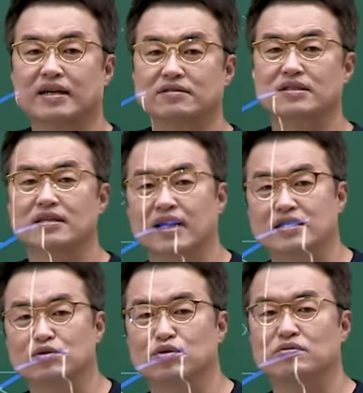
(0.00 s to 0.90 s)
안정시키는
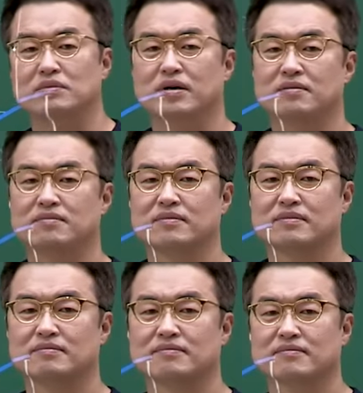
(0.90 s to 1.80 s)
가장 좋은 방법
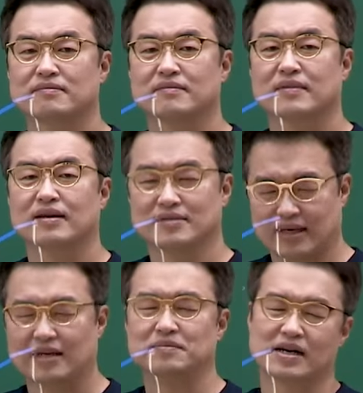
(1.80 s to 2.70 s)

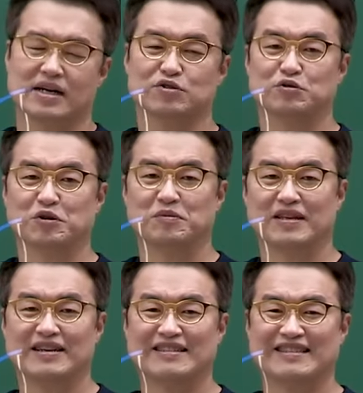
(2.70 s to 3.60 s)
세금 깎아주는
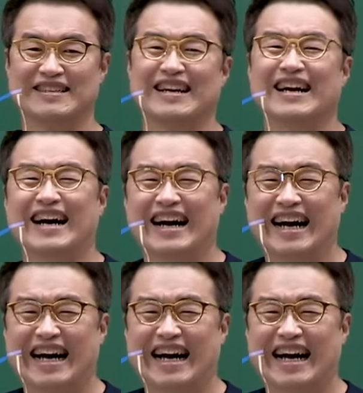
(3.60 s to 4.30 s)
겁니다.